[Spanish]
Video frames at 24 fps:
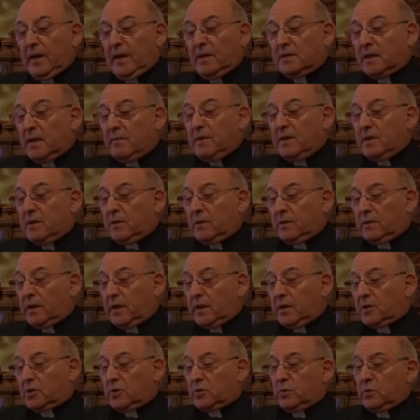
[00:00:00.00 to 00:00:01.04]
Esta misión
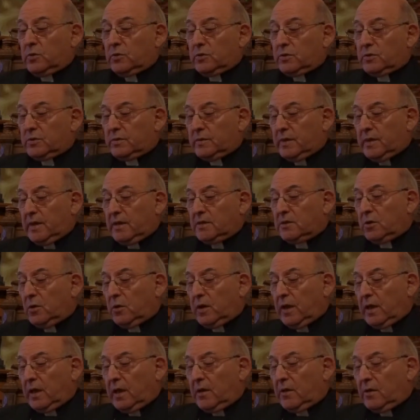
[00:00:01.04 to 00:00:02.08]
de Jesús es
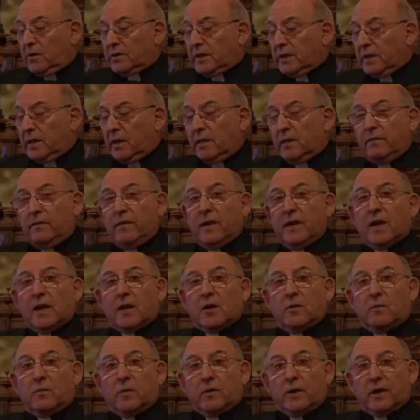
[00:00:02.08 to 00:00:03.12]
lo que nos
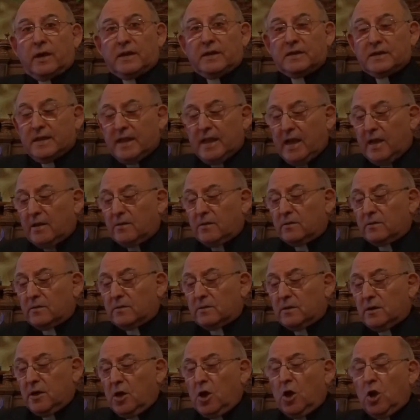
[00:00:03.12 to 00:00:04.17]
identifica como
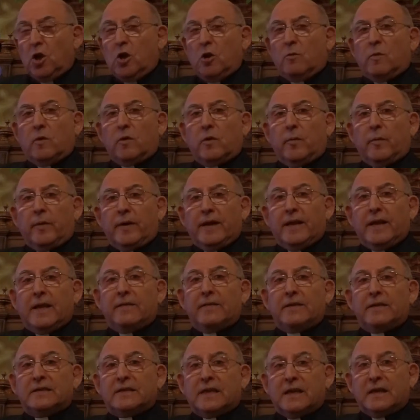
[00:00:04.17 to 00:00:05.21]
cristianos, como
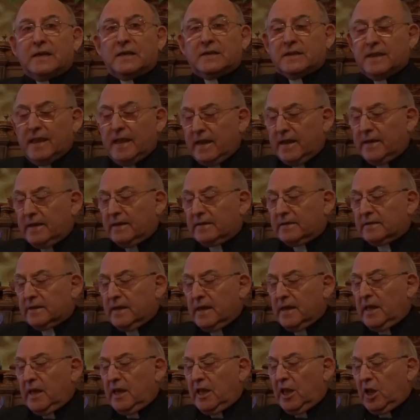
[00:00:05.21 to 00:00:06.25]
comunidades cristianas
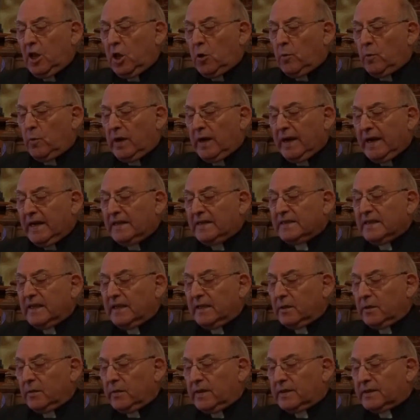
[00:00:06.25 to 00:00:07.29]
y como
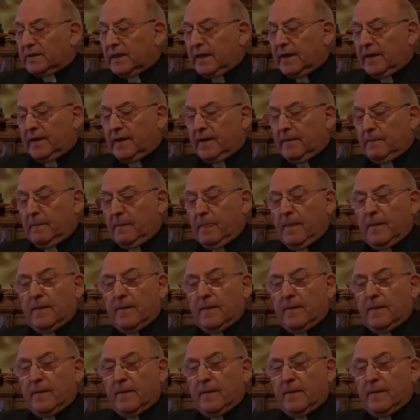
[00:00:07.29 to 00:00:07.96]
iglesia diocesana.